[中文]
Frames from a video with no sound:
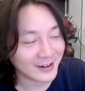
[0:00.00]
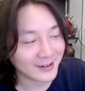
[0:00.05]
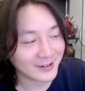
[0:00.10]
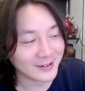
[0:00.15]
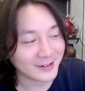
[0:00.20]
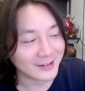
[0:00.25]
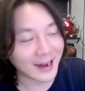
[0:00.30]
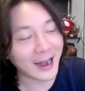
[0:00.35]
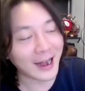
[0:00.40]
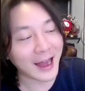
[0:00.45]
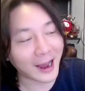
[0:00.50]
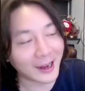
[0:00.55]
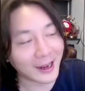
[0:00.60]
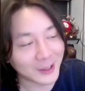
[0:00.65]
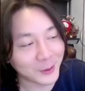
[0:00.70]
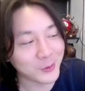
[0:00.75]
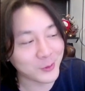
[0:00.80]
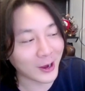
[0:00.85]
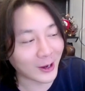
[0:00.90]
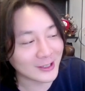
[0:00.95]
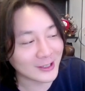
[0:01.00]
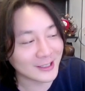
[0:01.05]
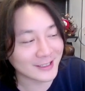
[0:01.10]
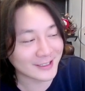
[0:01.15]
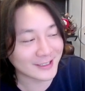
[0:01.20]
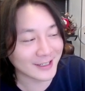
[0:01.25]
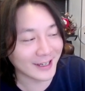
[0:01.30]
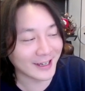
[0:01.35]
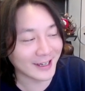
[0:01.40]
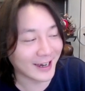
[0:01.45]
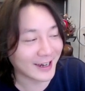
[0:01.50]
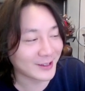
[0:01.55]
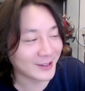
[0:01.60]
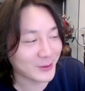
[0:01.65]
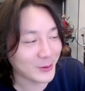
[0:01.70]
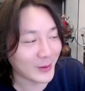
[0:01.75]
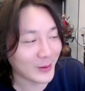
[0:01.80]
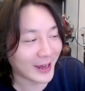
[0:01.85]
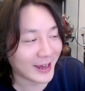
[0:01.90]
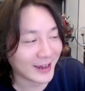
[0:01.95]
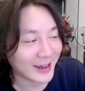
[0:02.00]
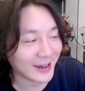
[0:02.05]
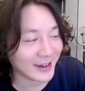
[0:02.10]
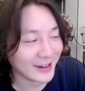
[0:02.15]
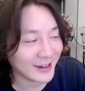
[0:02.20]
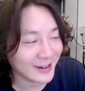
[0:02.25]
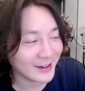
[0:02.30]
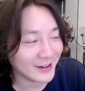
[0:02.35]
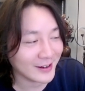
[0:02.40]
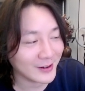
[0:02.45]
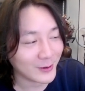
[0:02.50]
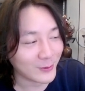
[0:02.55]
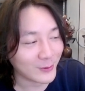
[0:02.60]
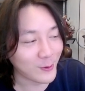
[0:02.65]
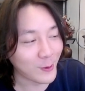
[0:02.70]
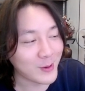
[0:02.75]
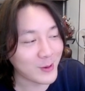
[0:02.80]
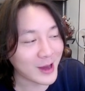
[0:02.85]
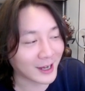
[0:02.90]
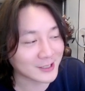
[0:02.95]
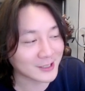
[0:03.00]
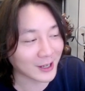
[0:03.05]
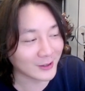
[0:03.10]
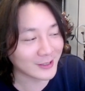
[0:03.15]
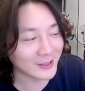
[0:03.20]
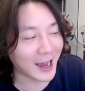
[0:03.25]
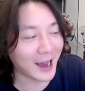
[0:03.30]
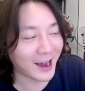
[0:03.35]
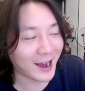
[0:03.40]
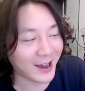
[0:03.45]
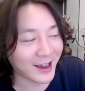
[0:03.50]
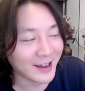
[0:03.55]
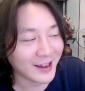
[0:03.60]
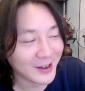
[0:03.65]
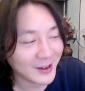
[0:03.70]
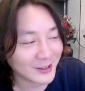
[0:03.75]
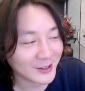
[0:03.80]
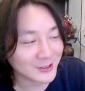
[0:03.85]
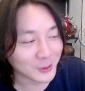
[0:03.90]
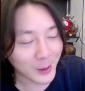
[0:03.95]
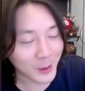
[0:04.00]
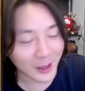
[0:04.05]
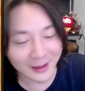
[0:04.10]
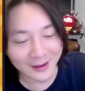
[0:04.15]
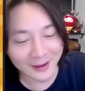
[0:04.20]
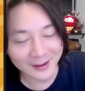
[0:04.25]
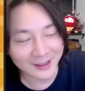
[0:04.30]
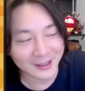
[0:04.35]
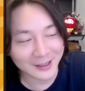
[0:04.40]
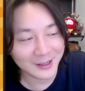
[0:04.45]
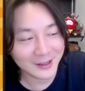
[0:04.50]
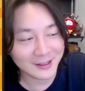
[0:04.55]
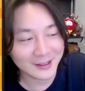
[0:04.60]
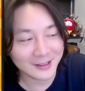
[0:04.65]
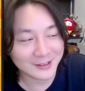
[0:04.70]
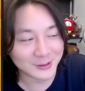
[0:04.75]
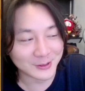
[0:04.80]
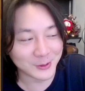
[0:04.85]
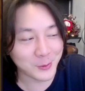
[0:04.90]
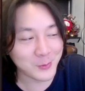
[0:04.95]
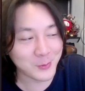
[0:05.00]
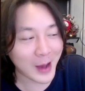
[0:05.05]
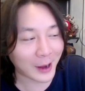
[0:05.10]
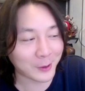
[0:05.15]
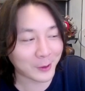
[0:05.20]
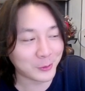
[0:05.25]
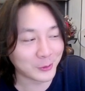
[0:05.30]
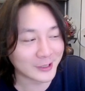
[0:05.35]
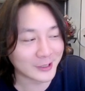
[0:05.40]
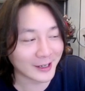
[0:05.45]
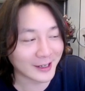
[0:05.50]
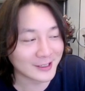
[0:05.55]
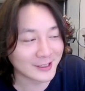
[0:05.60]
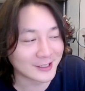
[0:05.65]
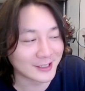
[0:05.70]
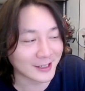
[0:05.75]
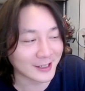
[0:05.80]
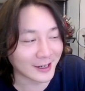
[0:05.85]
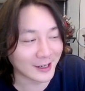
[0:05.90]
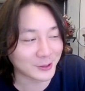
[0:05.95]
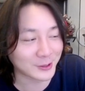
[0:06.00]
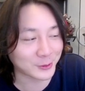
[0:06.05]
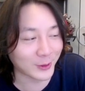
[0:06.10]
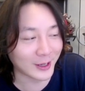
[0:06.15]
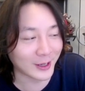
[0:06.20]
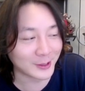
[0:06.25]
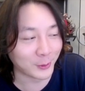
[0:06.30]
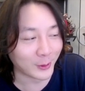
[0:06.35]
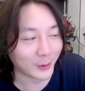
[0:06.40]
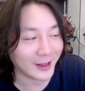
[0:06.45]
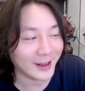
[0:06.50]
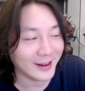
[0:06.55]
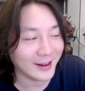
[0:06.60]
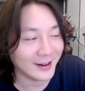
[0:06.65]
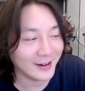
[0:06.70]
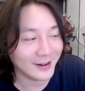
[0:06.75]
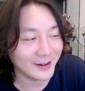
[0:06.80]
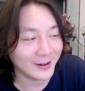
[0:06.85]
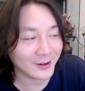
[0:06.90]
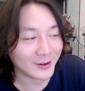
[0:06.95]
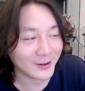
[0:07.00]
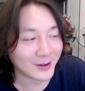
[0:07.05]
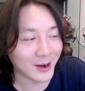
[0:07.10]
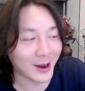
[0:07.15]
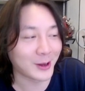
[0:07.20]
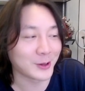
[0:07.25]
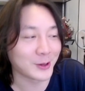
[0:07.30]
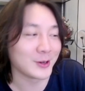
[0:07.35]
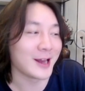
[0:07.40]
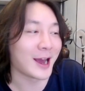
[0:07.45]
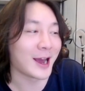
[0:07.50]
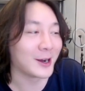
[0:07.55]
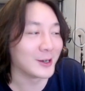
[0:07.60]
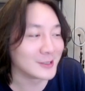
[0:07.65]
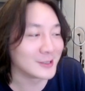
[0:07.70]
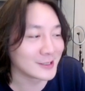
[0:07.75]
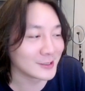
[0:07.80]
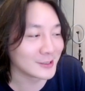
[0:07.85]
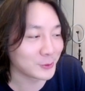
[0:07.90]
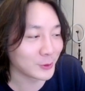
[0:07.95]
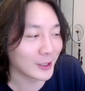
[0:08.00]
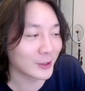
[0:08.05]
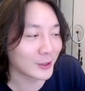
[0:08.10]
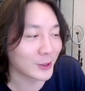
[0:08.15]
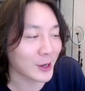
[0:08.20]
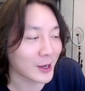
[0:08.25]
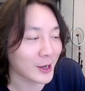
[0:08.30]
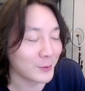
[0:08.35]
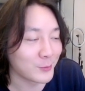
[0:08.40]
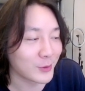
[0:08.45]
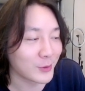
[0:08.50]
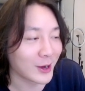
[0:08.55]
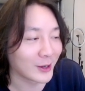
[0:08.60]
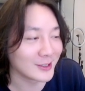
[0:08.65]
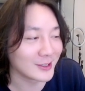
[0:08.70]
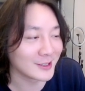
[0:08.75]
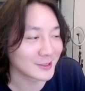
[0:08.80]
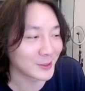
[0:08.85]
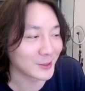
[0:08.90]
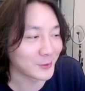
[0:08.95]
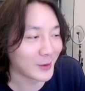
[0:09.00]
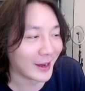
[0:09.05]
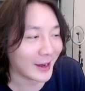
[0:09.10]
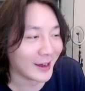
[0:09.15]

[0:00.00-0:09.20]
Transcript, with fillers: 那两个就不好意思了呀，对吧？我们两个吵架怎么？怎么把酷姐跟西河说了一顿，啊，两个人自觉的就很不好意思了吧？